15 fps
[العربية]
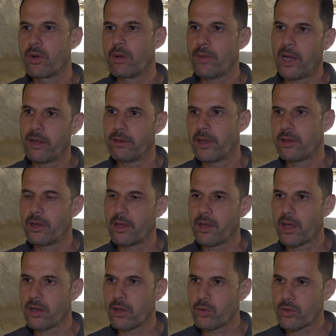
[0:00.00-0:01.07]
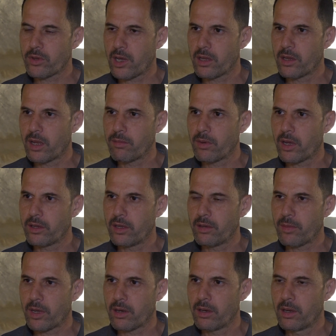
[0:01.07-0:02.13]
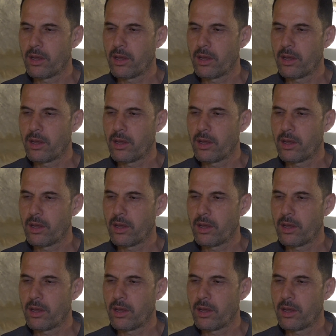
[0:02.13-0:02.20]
والمعدات اللي كانت تستخدم قديما